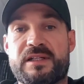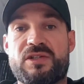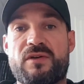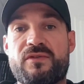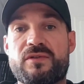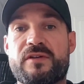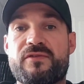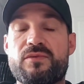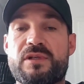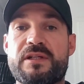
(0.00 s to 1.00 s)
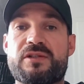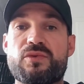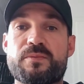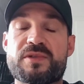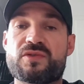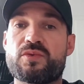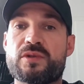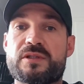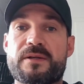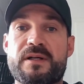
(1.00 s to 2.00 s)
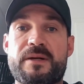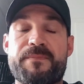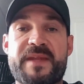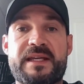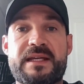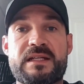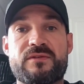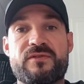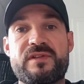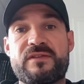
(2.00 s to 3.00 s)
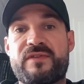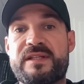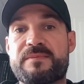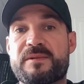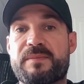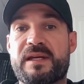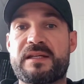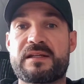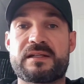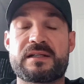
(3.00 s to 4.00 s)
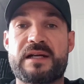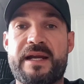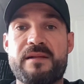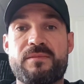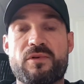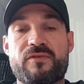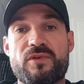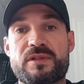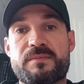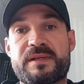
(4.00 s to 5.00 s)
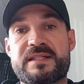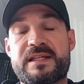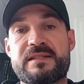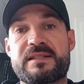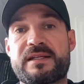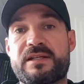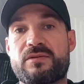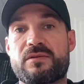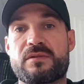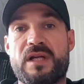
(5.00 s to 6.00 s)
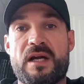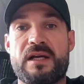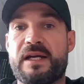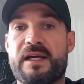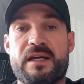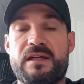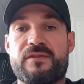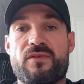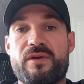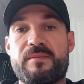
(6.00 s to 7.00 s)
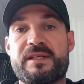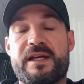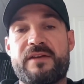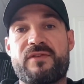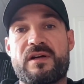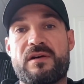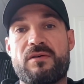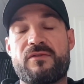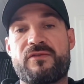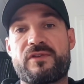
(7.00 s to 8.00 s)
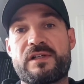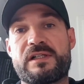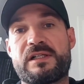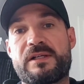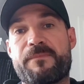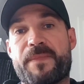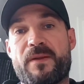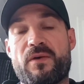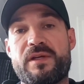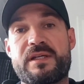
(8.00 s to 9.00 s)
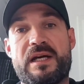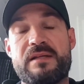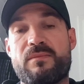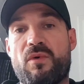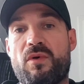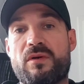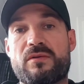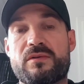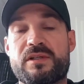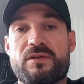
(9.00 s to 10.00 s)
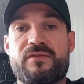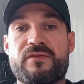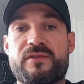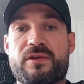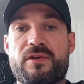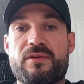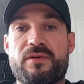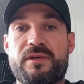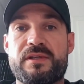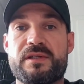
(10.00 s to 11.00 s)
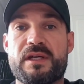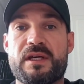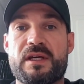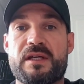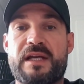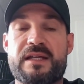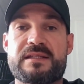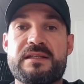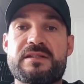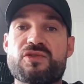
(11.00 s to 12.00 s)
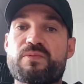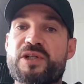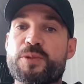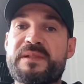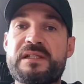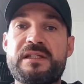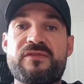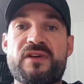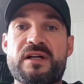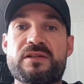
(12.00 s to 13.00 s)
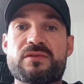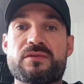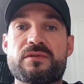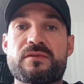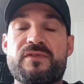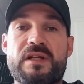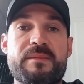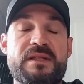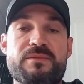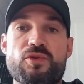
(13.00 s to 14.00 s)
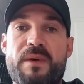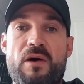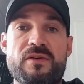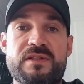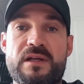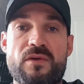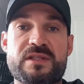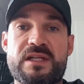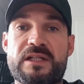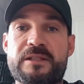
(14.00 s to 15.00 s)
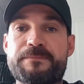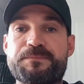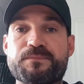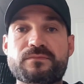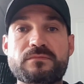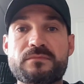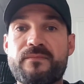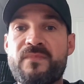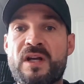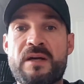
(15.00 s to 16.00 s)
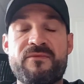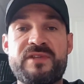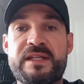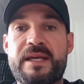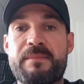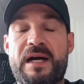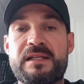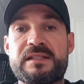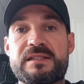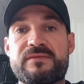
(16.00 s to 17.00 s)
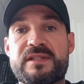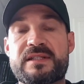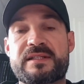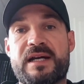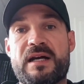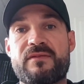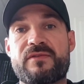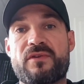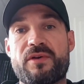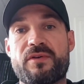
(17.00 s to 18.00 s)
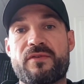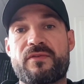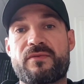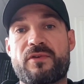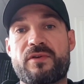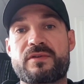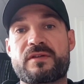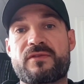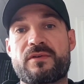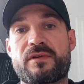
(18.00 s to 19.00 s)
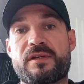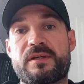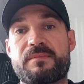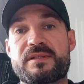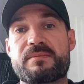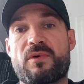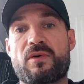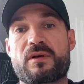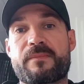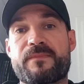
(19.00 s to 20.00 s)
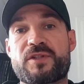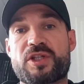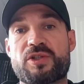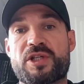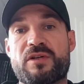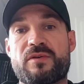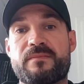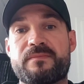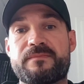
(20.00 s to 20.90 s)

Ich hoffe, unter Flutlicht gut besucht. Ähm, der Gegner wird viele Fans mitbringen. Äh, Eilenburg wird präsent sein. Und ja, ich freue mich einfach auf äh, euch alle morgen. Und ich hoffe, wir können euch ja das nächste super Spiel liefern und wieder mit einem super Aus Ausgang. Ähm, wir geben alles. Wir sind da. Wir freuen, freuen uns auf euch. Bis morgen. Ciao, ciao.